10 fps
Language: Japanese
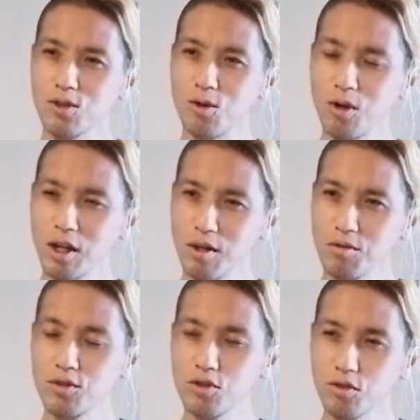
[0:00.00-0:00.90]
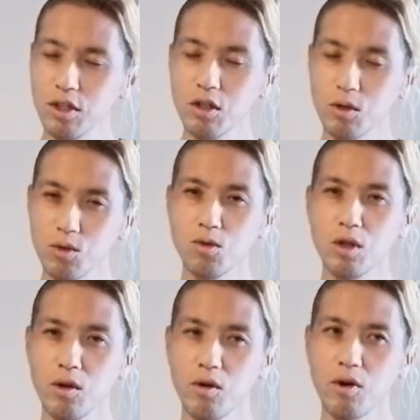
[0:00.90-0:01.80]
これが普通なのかど
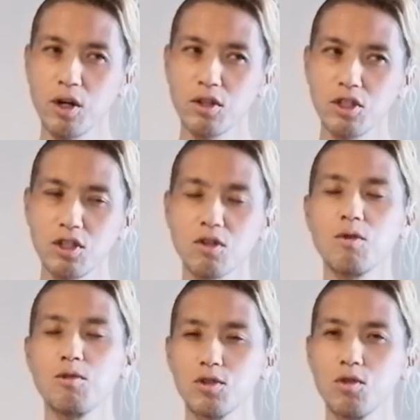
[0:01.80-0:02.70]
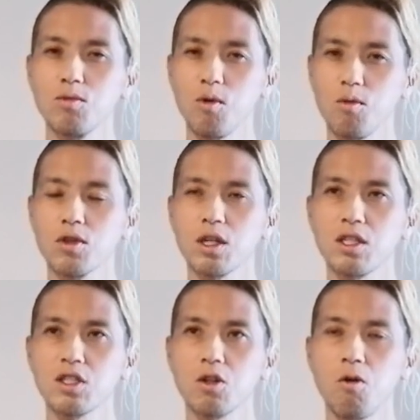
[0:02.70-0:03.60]
うなのかわかんないし、あとかもそういうのも思っ
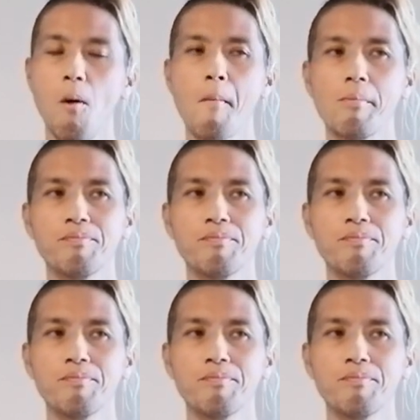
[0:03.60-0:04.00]
たんですけど、